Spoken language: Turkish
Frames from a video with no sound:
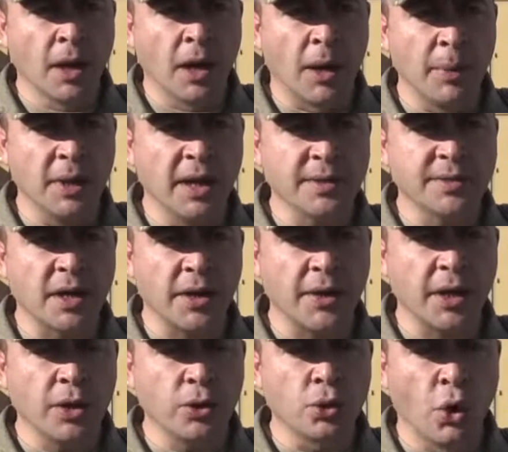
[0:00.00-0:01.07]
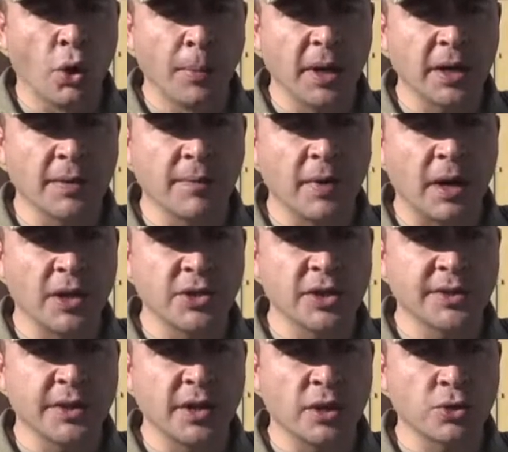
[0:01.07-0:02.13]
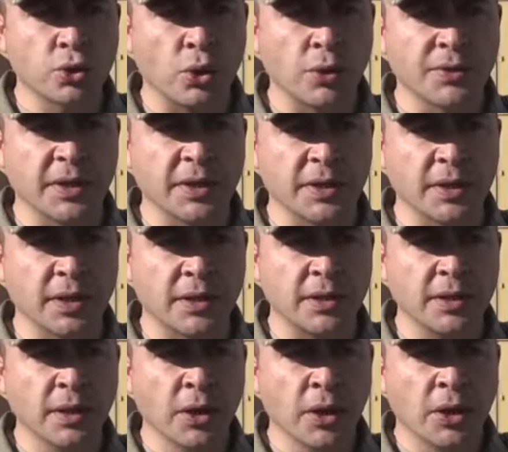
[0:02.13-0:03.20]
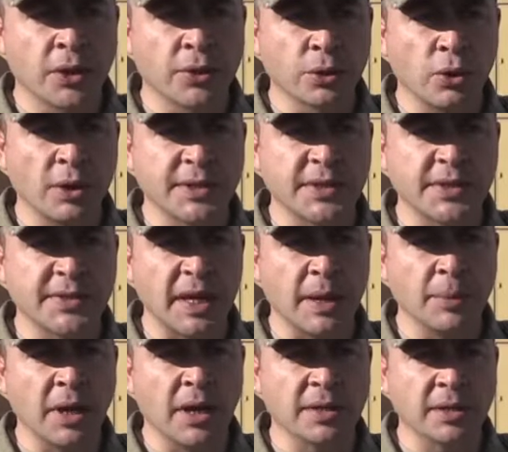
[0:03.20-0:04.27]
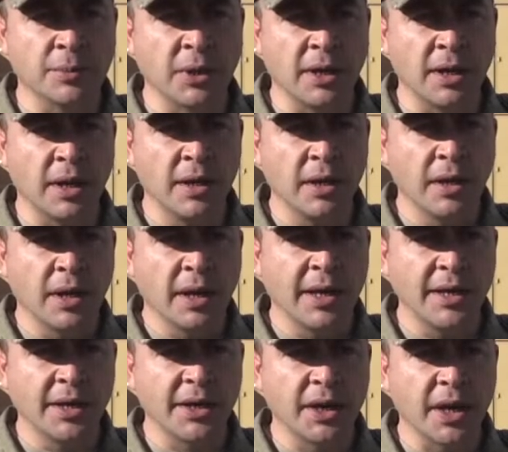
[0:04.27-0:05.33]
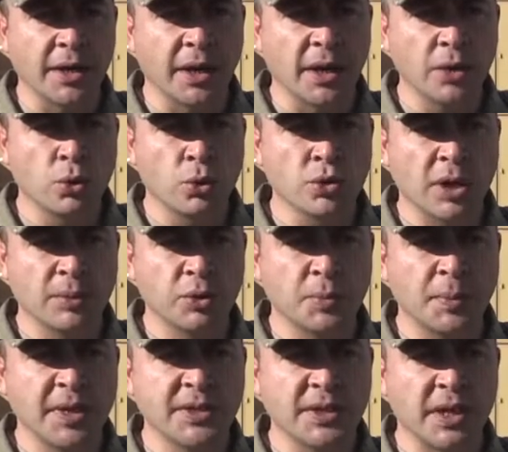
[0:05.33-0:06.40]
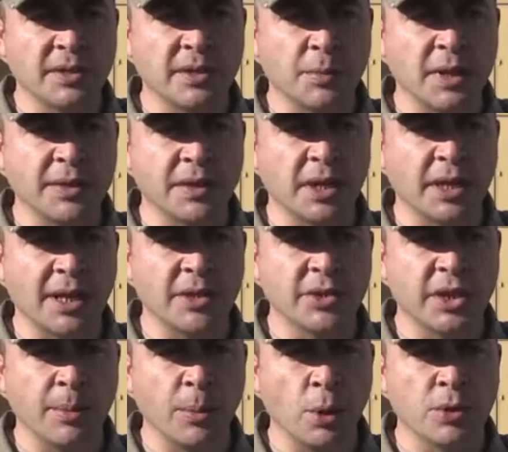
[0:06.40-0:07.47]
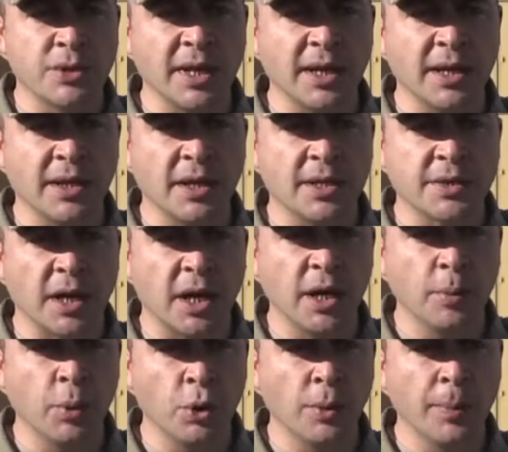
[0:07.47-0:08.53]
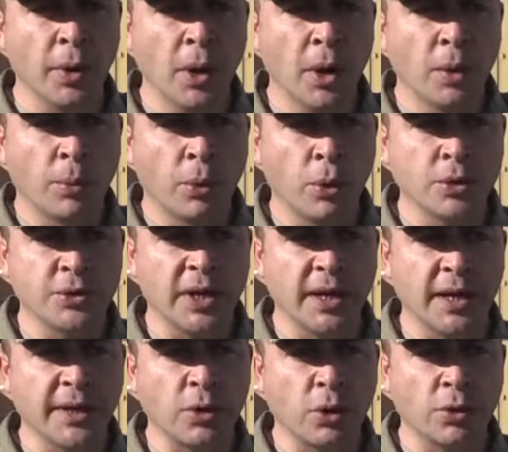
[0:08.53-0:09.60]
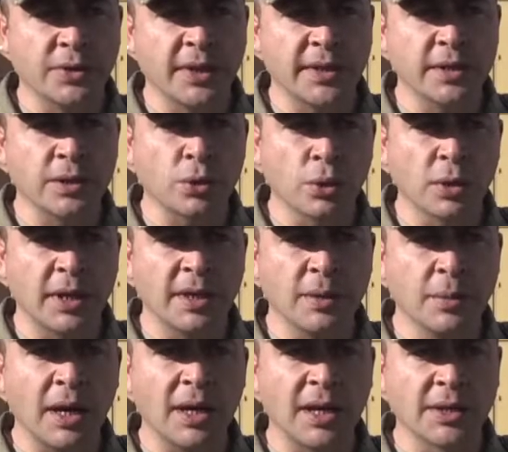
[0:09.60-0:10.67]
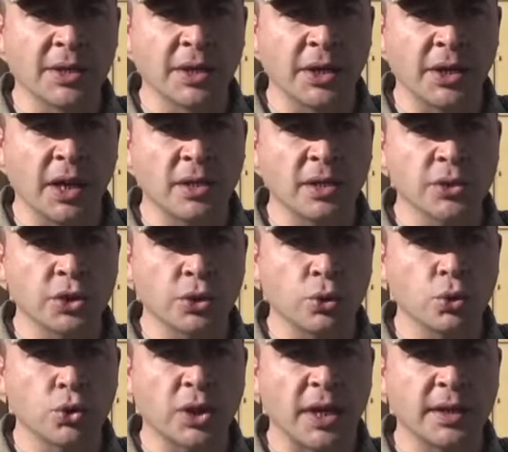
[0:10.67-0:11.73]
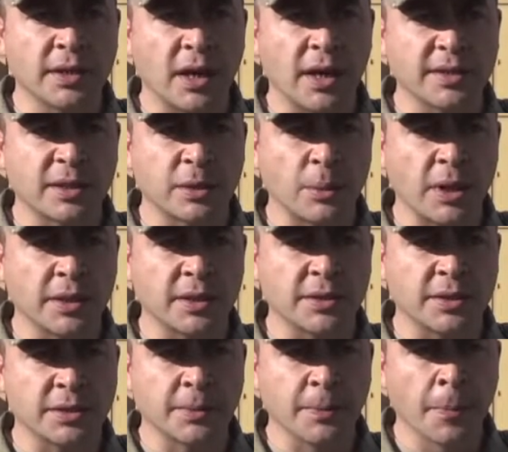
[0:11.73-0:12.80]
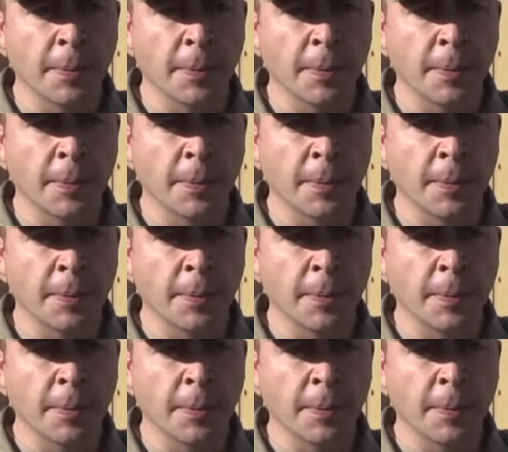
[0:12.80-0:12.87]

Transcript: Ameliyathane, yoğun bakım ve acil triyaj konteynerları hidrolik sistem yardımıyla her iki yana 165 santimetre genişleme özelliğine sahip olup bu özellik konteyner kullanım alanını yaklaşık 3 kat artırmaktadır.